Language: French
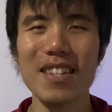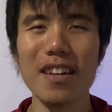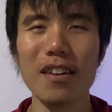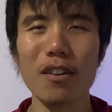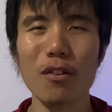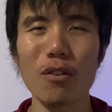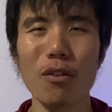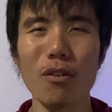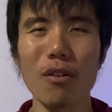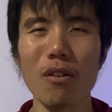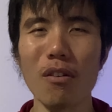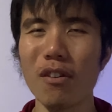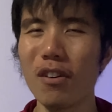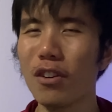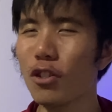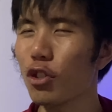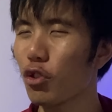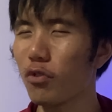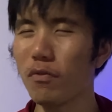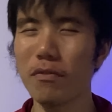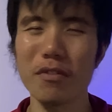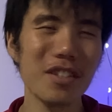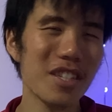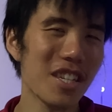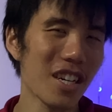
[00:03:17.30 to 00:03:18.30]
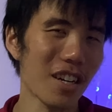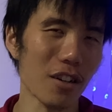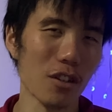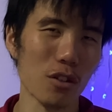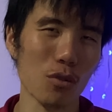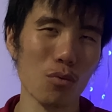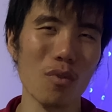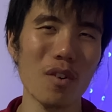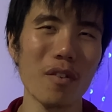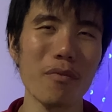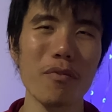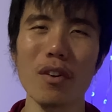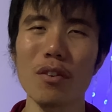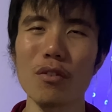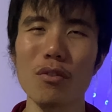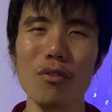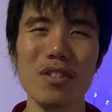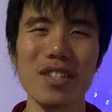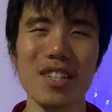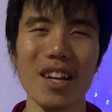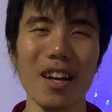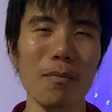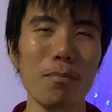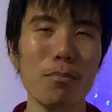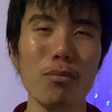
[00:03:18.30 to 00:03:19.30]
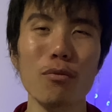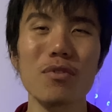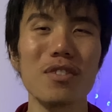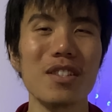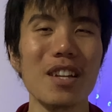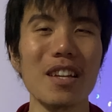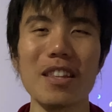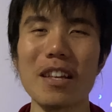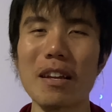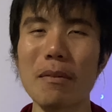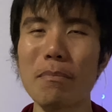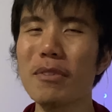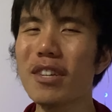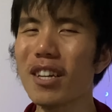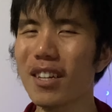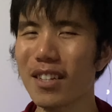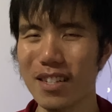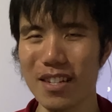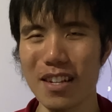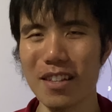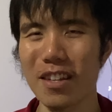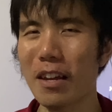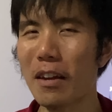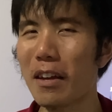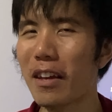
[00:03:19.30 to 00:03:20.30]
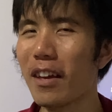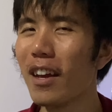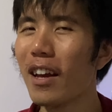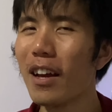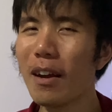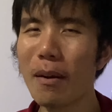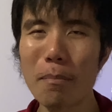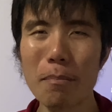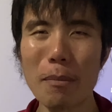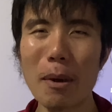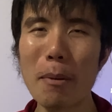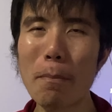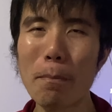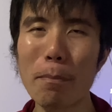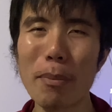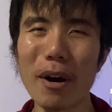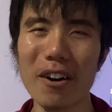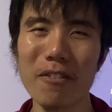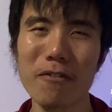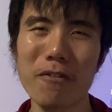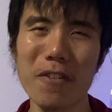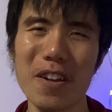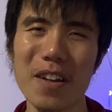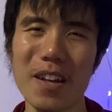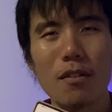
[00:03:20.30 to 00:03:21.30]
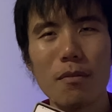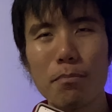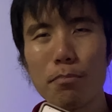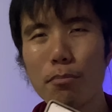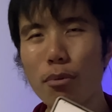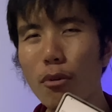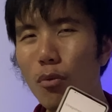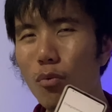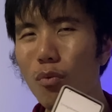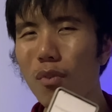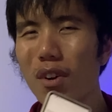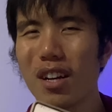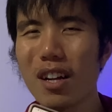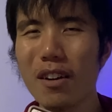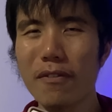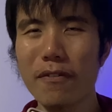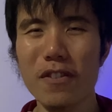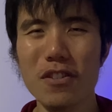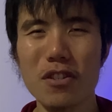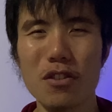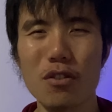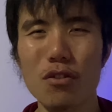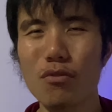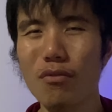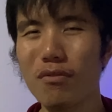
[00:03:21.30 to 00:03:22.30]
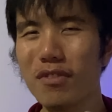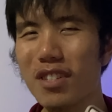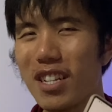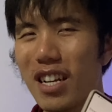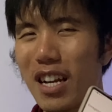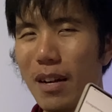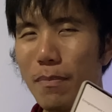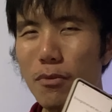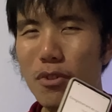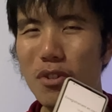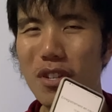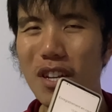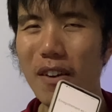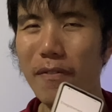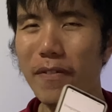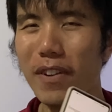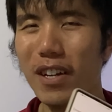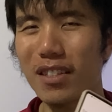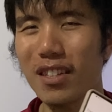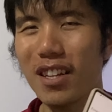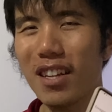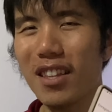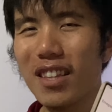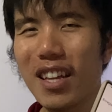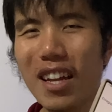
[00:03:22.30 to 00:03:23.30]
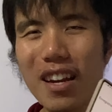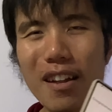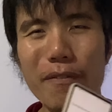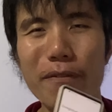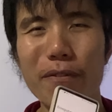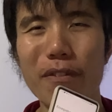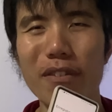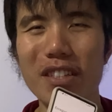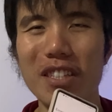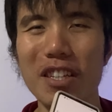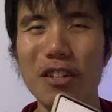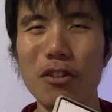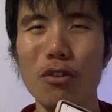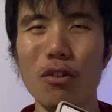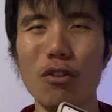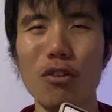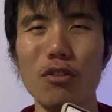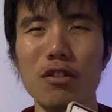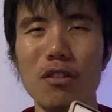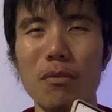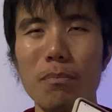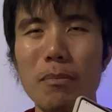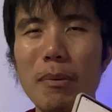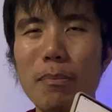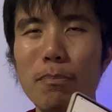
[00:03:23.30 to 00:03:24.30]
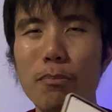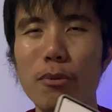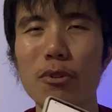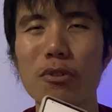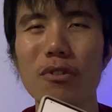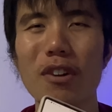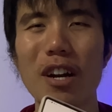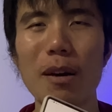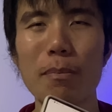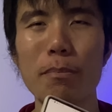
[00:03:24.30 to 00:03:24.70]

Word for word: écrans Je veux dire, 3,5 pouces, c'était bien, c'était même parfait. Pourquoi à la fin se sont-ils amusés à faire des téléphones qui ne rentrent même plus dans la